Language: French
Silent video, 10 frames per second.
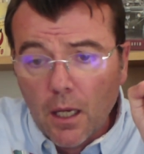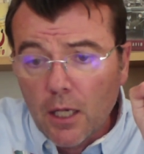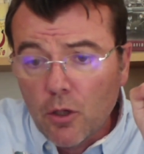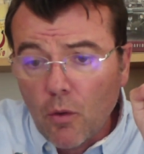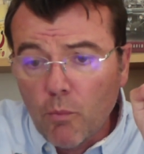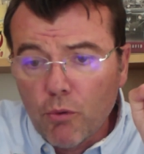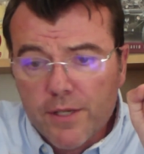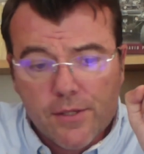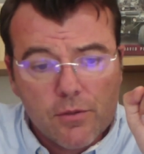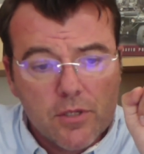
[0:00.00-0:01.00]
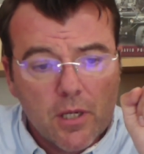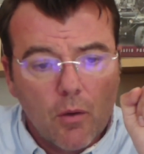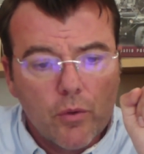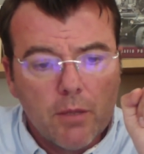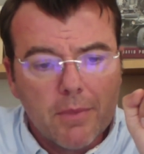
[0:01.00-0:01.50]
Alors, on pourrait se dire,
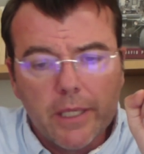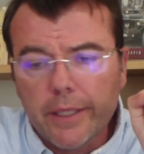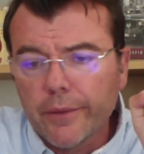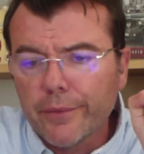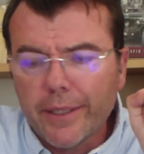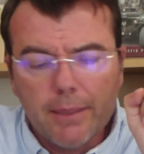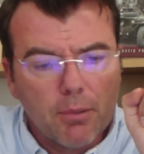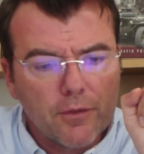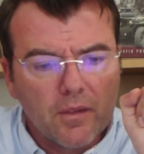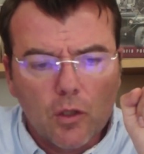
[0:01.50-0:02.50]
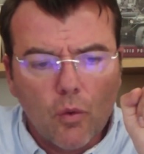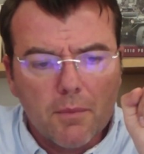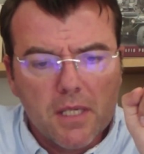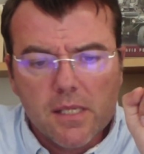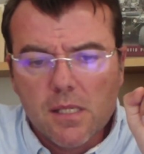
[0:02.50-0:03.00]
oui, mais on a dépensé
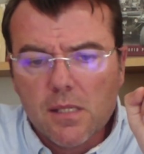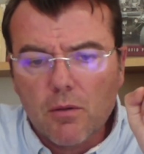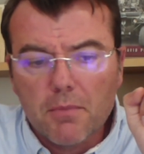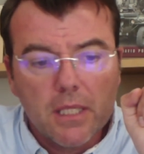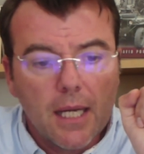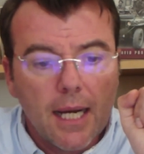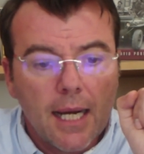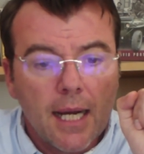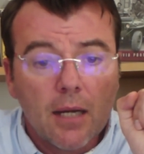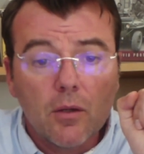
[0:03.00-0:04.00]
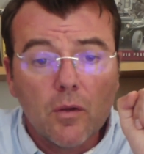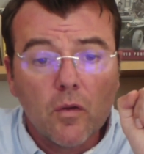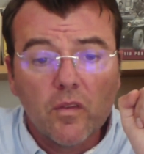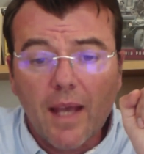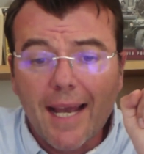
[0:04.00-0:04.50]
3600 milliards, euh,
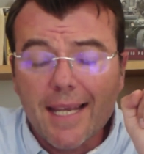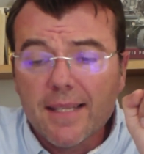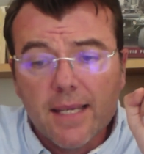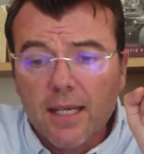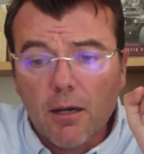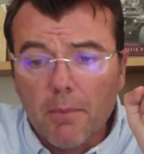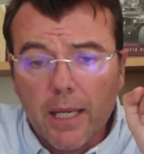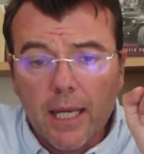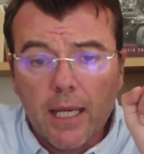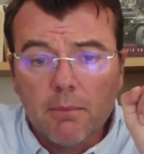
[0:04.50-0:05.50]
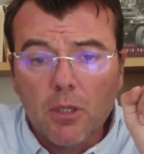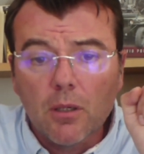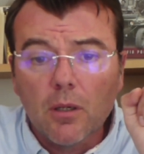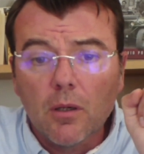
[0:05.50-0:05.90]
ça a aidé quand même, euh,